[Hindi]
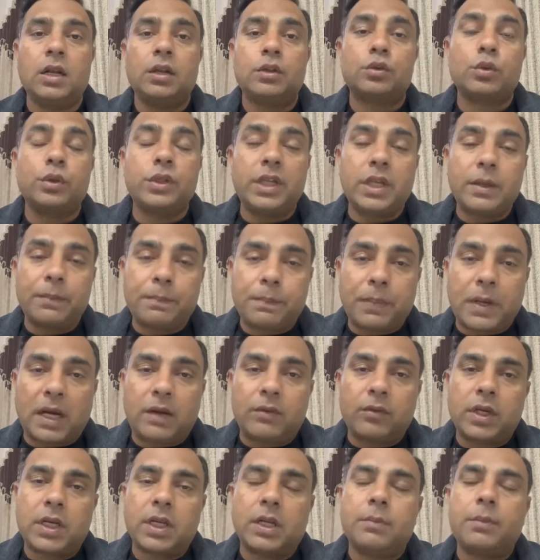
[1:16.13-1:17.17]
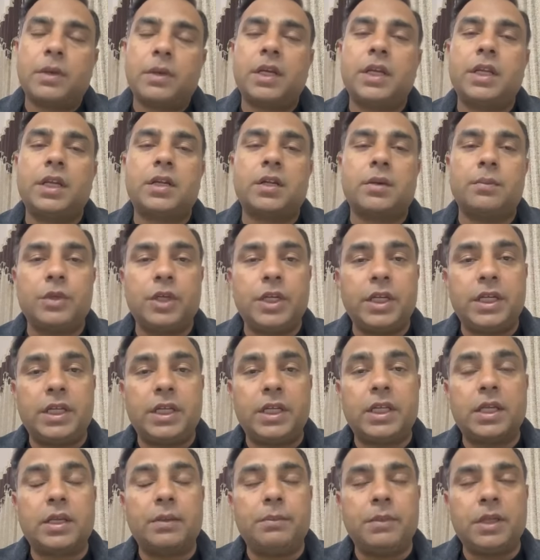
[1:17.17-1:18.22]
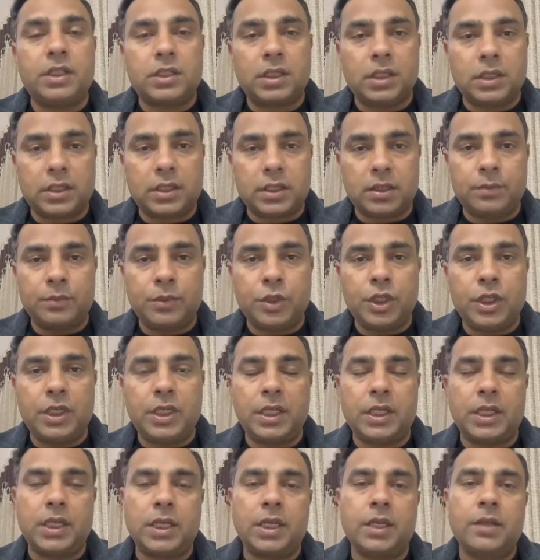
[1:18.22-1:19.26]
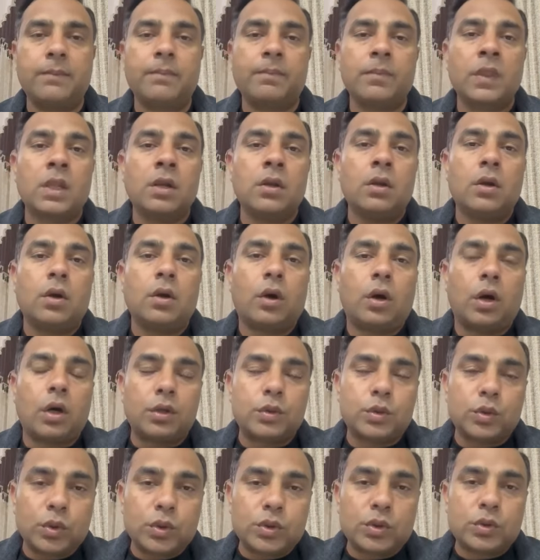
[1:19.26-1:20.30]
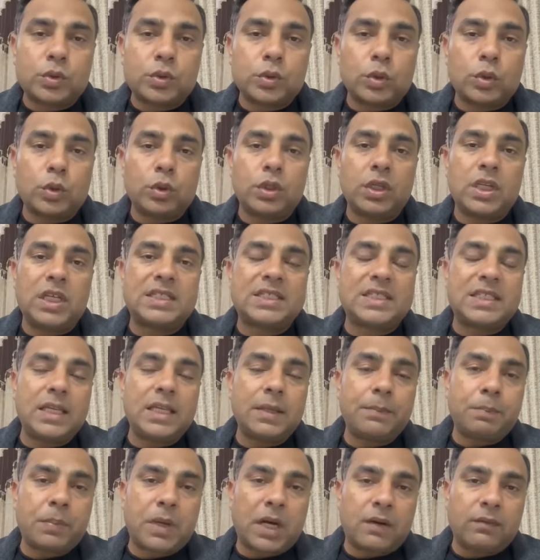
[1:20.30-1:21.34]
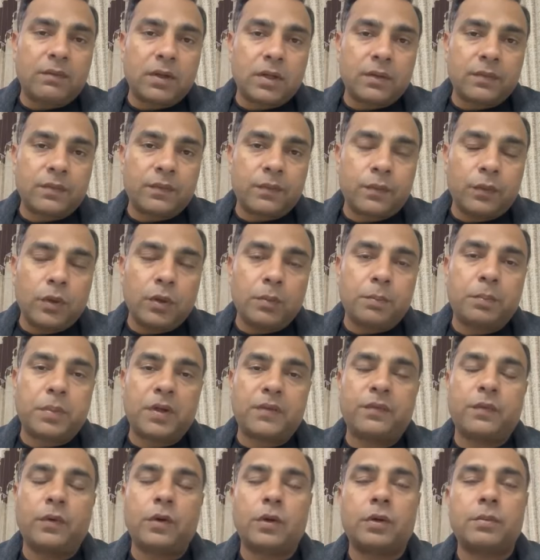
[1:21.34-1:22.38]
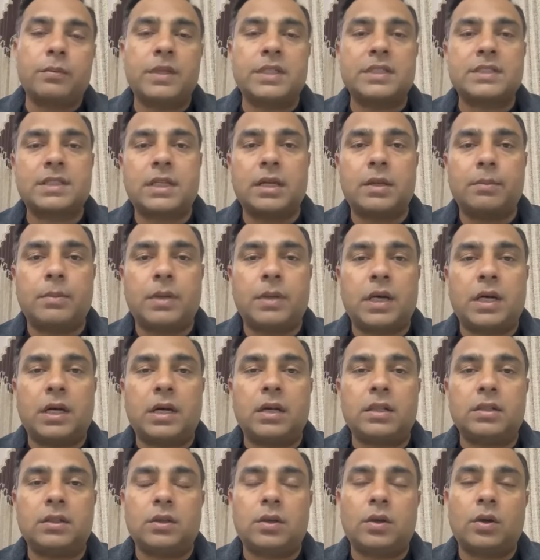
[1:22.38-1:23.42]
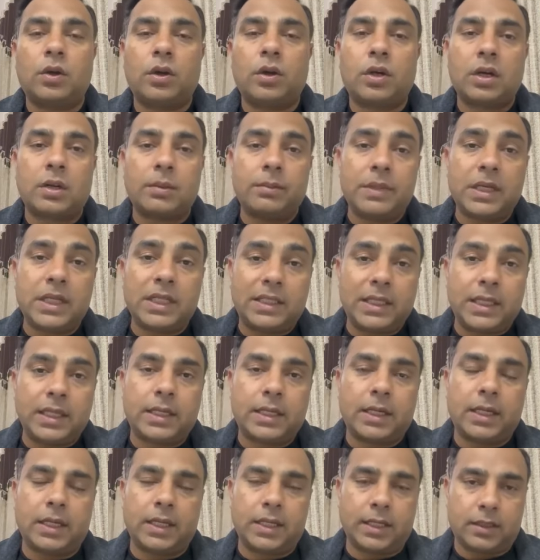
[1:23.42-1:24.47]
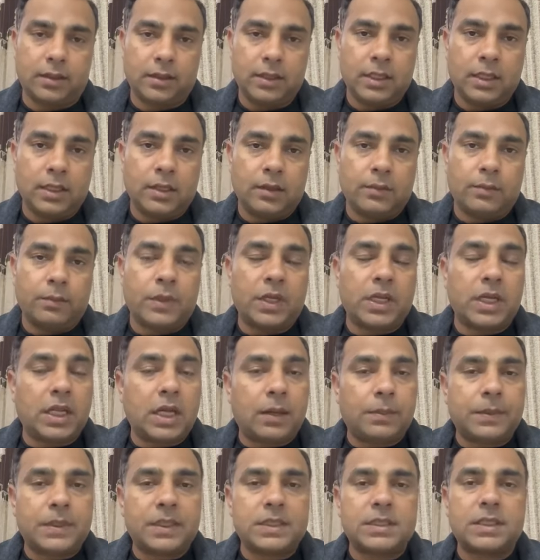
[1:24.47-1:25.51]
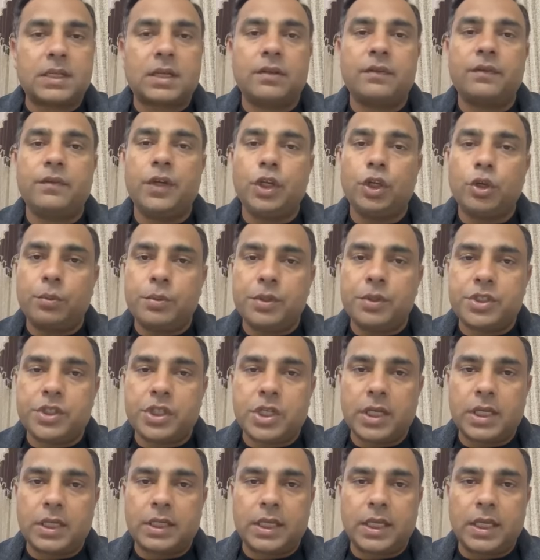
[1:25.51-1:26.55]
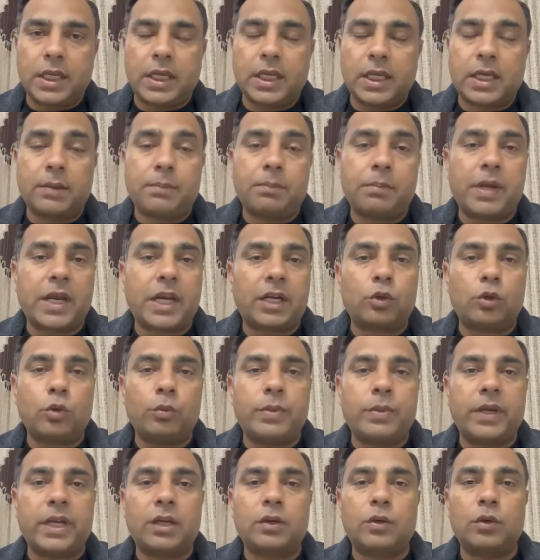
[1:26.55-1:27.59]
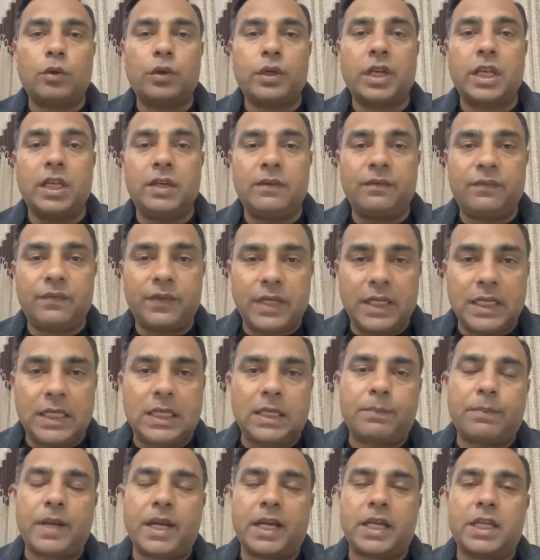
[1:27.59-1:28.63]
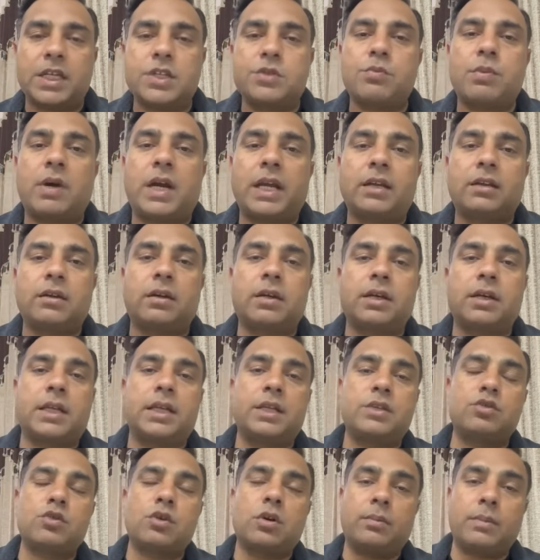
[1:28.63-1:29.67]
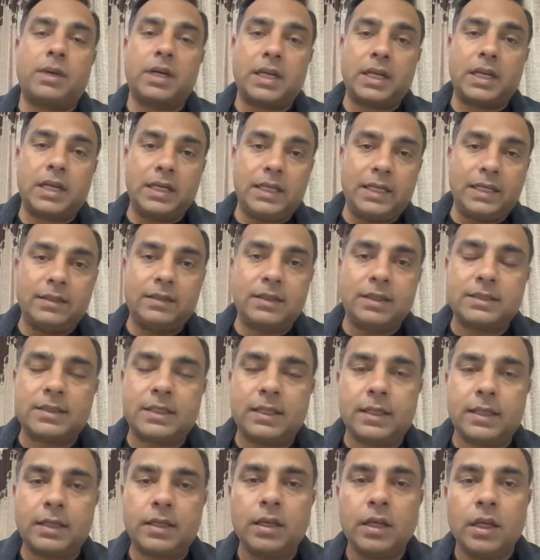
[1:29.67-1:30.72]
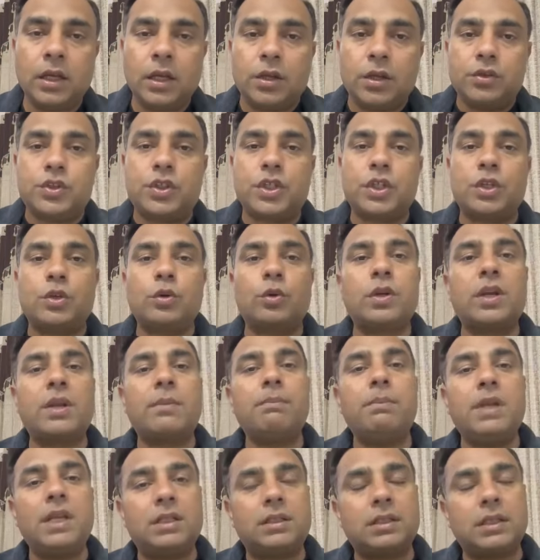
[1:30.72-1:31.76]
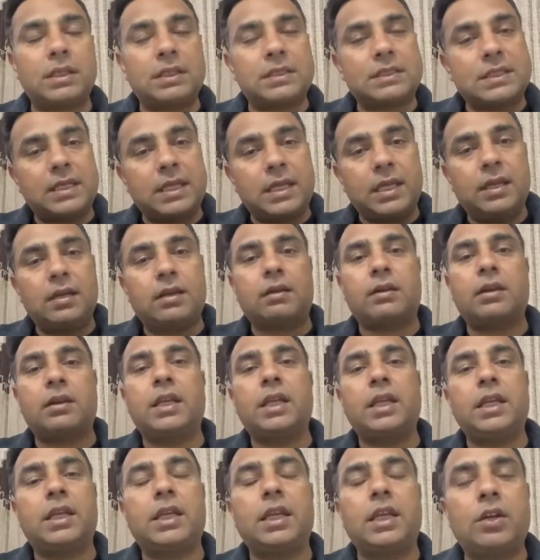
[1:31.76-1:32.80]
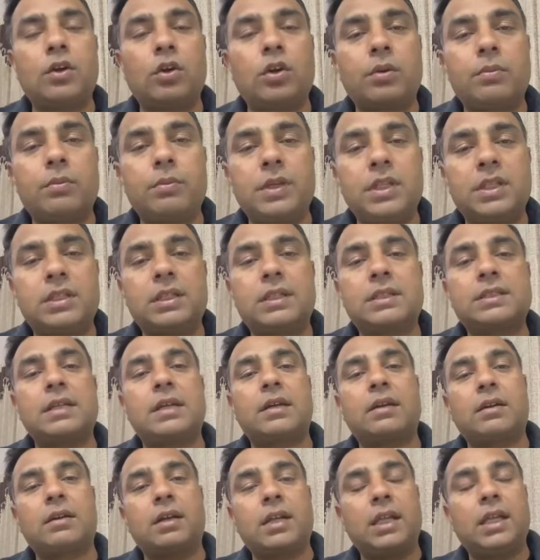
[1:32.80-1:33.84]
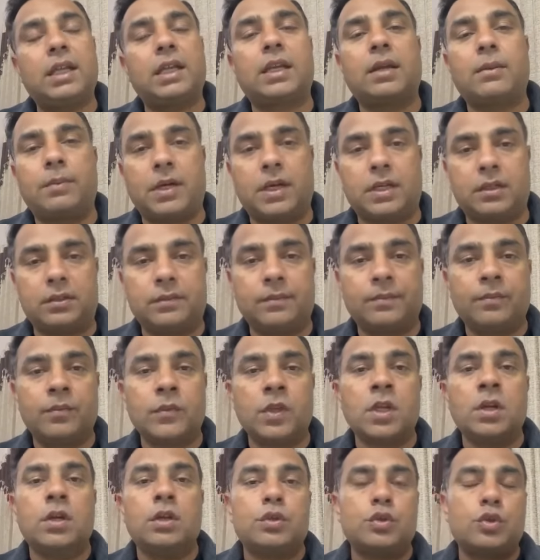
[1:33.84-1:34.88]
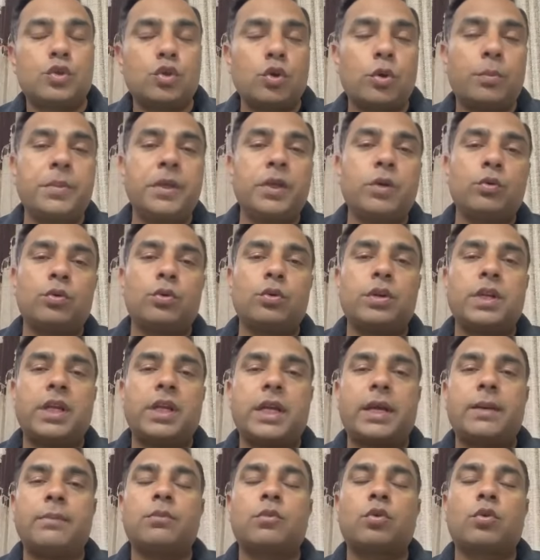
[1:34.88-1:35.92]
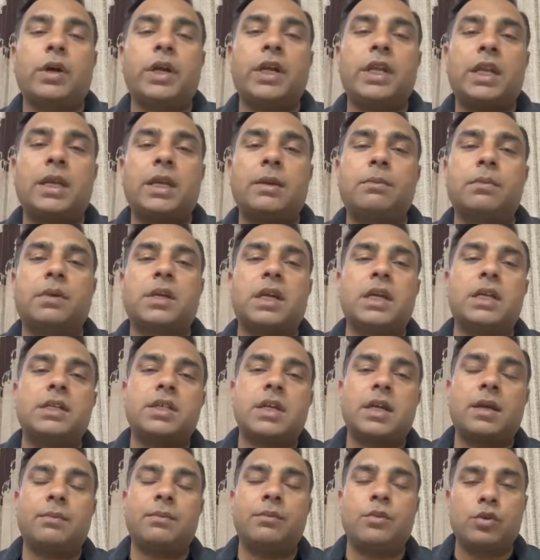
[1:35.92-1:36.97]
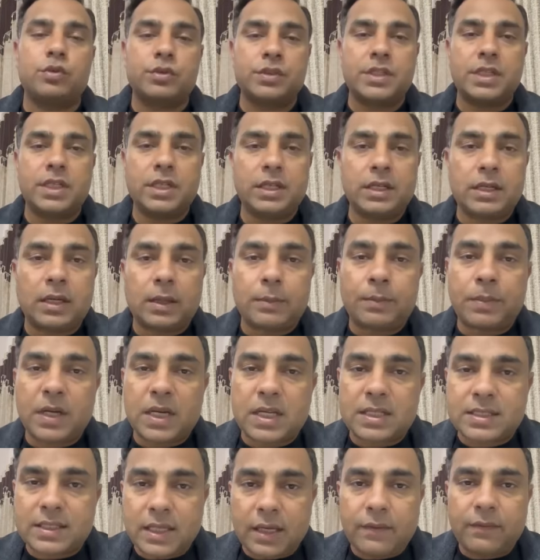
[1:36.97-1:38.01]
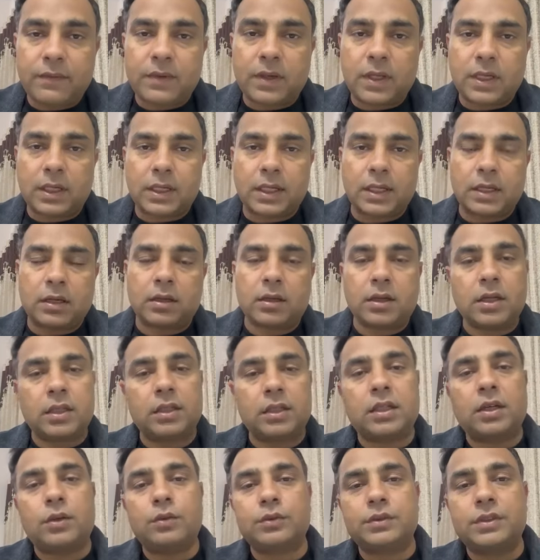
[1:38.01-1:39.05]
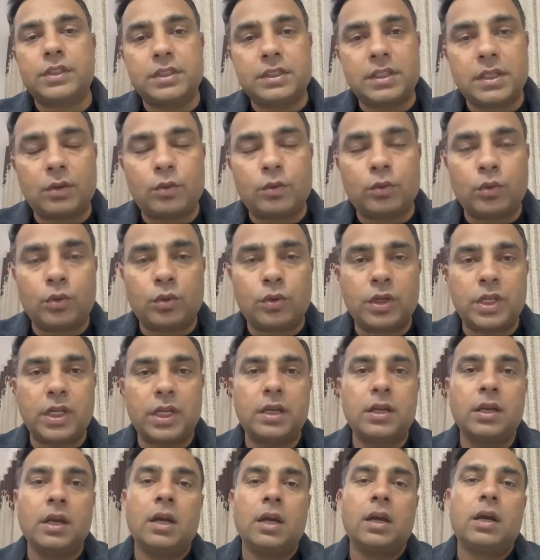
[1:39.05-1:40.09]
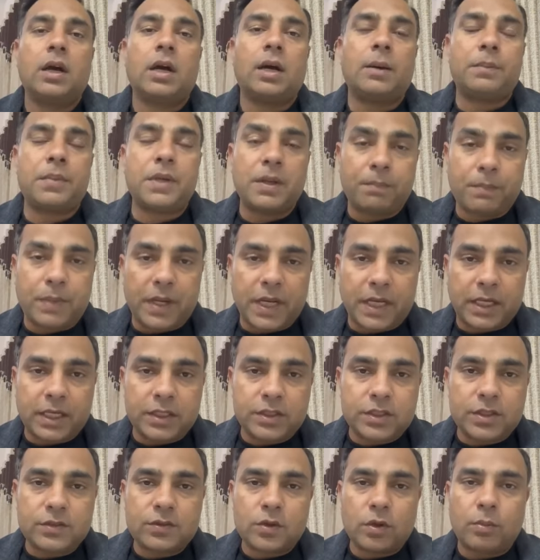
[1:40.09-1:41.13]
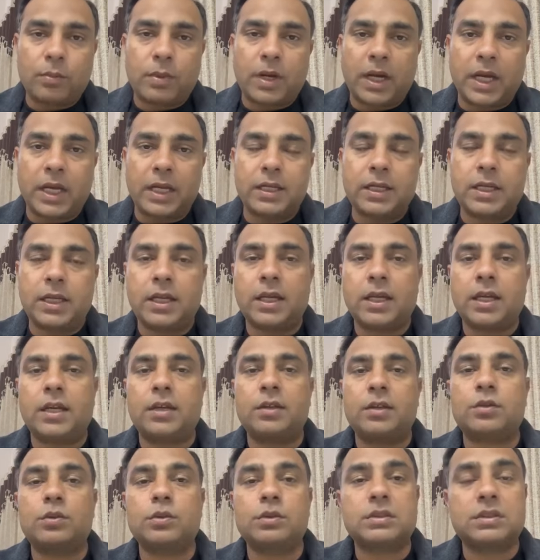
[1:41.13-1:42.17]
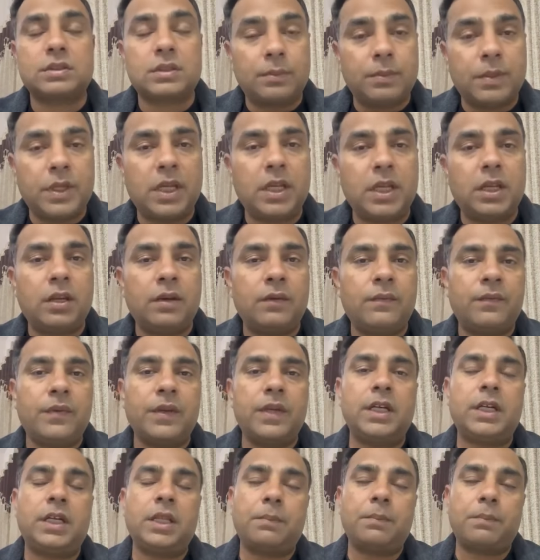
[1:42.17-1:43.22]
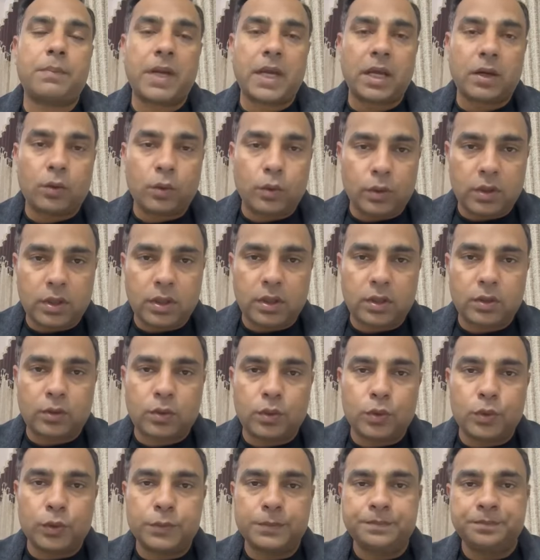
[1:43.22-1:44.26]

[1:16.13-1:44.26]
तो ये पावर है हमारी कम्युनिटी की मीथर कम्युनिटी की और दोस्तों इसी पावरफुल परफॉर्मेंस के बाद और हमने देखा है मैंने आपके साथ वीडियो भी शेयर की है बैक टू बैक लोग इन्फिनिटी पैकेज बाय कर रहे हैं जो हमारे लीडर्स हैं जिन्होंने मीथर से ही अर्निंग की है और मीथर से अर्निंग के बाद जो भी उन्होंने एम कॉइन एम कैश या एम अपना सेव करके रखा था उसी से उन्होंने अपने पैकेजेस को बाय किया है तो सभी इन्फिनिटी पैक होल्डर को